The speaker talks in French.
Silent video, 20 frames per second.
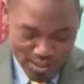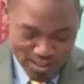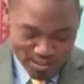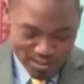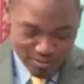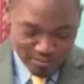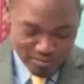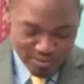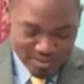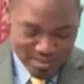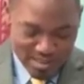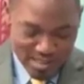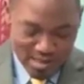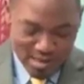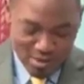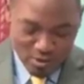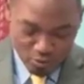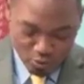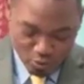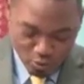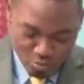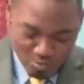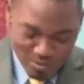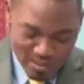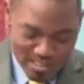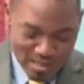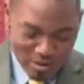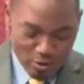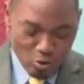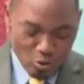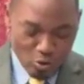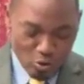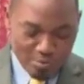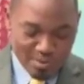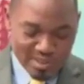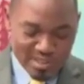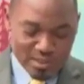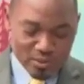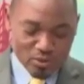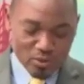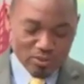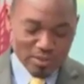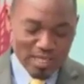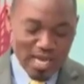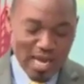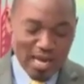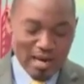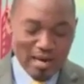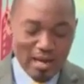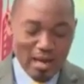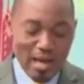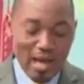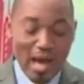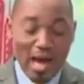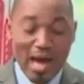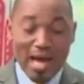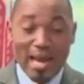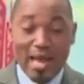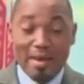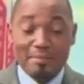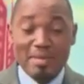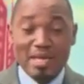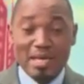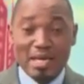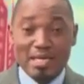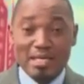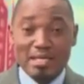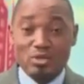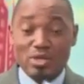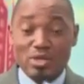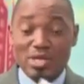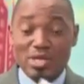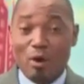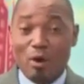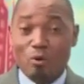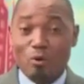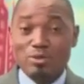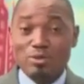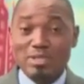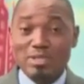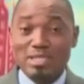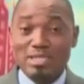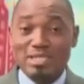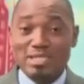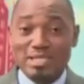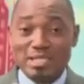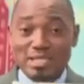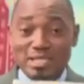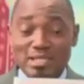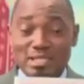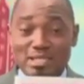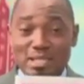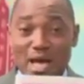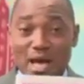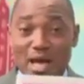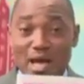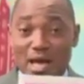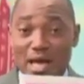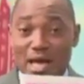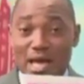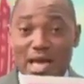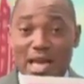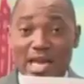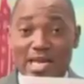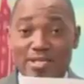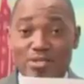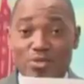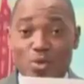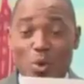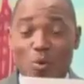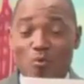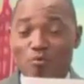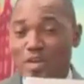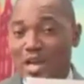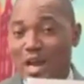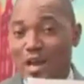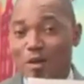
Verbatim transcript: du RDPC qui ont humilié le comité central à la mairie de Yaoundé 6. Élection